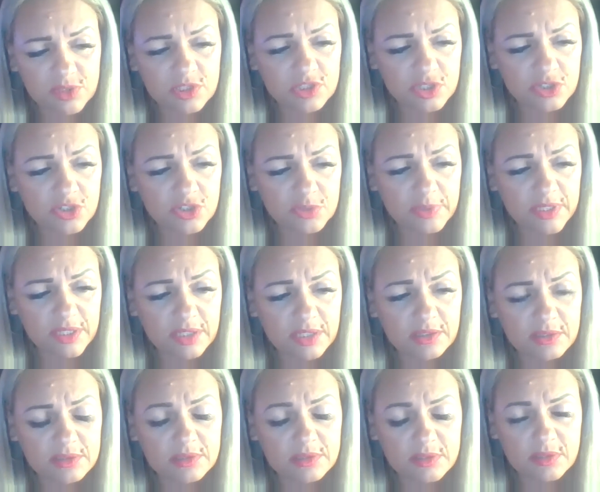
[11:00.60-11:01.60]
myślę, że trzy
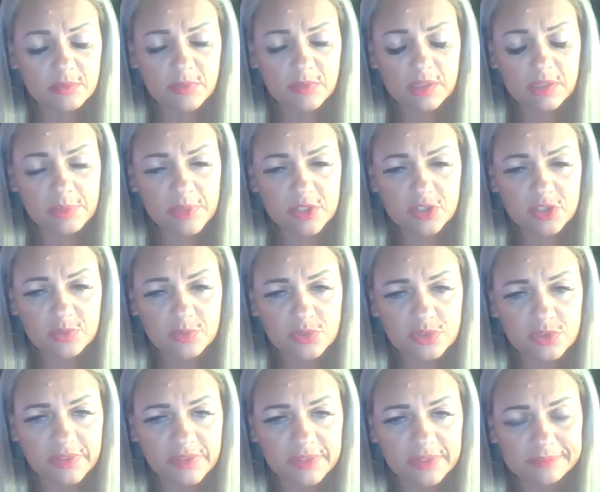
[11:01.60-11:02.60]
mandaty są jak najbardziej
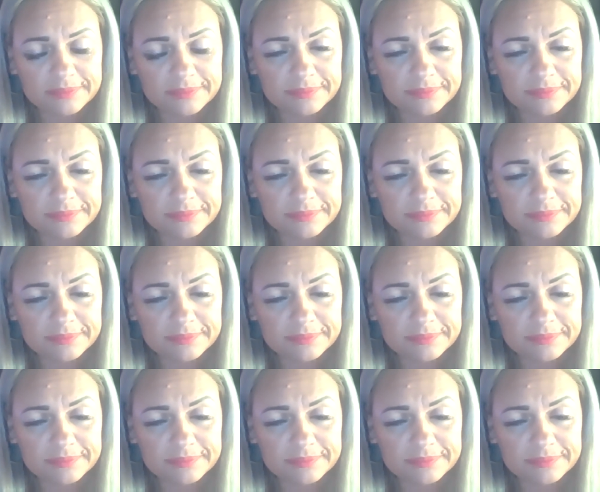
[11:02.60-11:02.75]
możliwe.